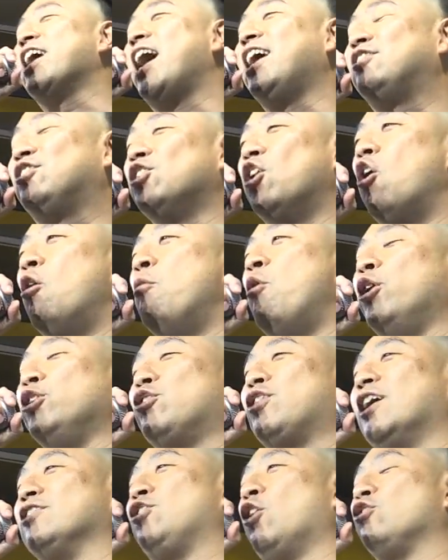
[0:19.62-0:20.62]
対する思い
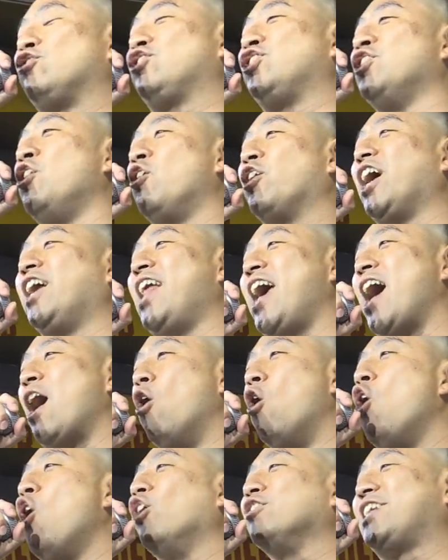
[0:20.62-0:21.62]
とかそっちのけで
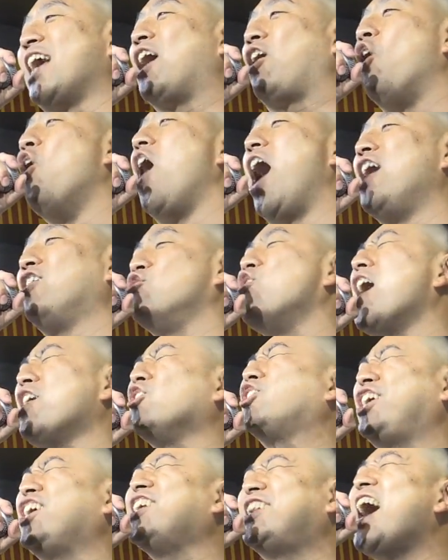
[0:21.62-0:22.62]
大迫あるある
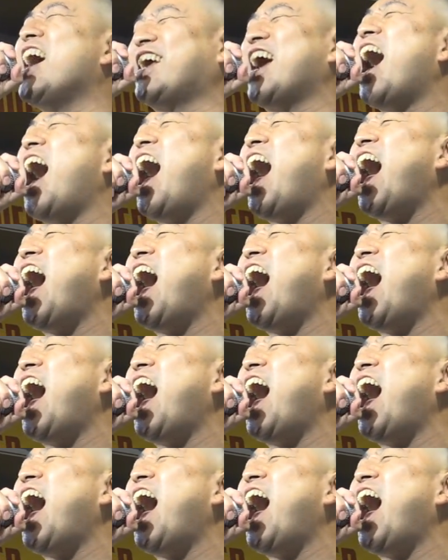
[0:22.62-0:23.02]
聞きたいかい。